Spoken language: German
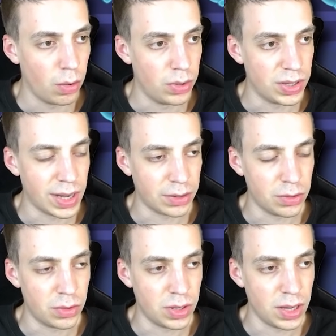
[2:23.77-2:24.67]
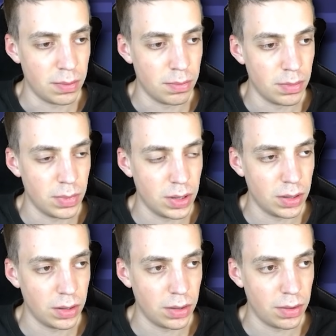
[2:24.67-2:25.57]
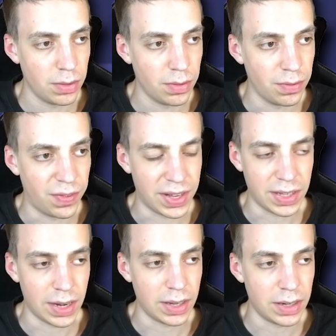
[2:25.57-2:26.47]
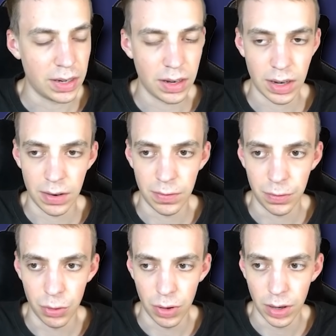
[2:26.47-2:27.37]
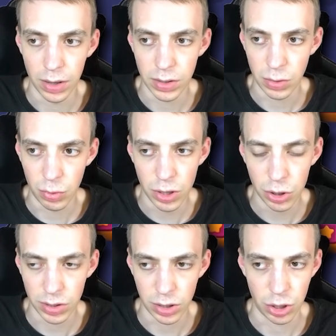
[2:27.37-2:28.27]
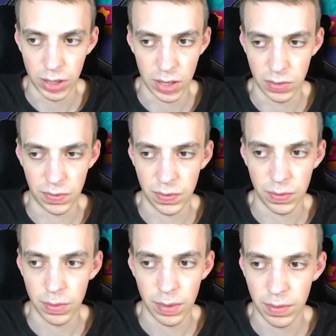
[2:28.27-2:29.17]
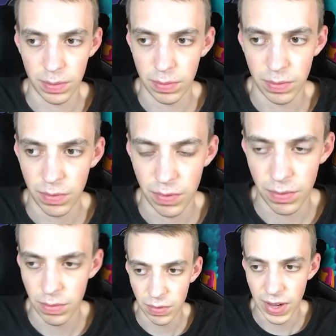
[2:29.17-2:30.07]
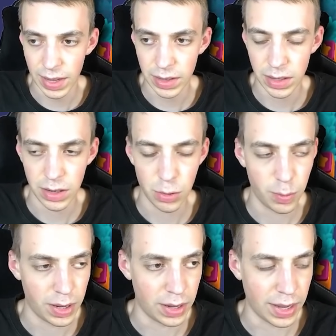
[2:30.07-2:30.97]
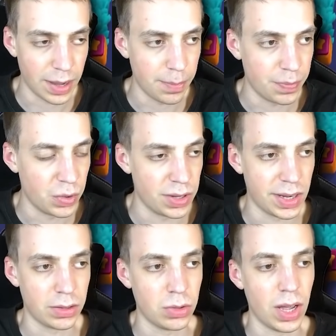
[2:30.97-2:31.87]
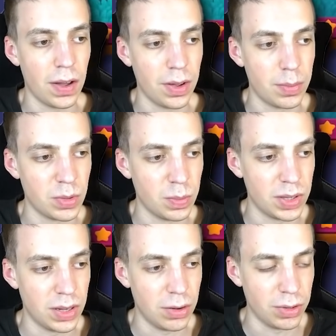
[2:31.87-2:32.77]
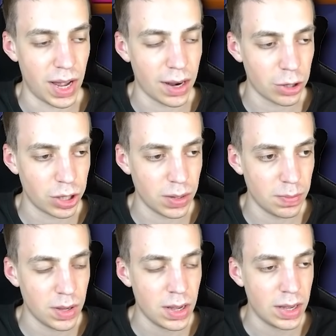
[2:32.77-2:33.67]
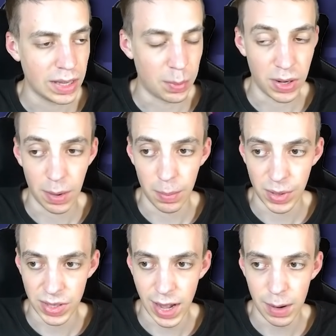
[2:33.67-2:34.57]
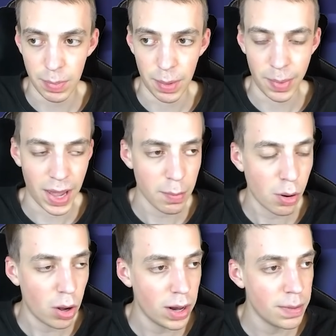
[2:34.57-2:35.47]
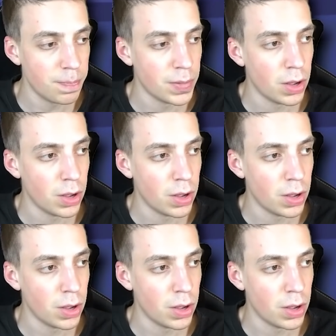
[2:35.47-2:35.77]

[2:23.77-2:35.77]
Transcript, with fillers: und ich sag so zu ihm, was hat er dir denn dann für Screenshots geschickt? Also wie hat er dir die Nummer gegeben? Und er sagt so, ja, wir haben so ein bisschen hin und her geschrieben. Ich habe ihn dann bezahlt per PayPal.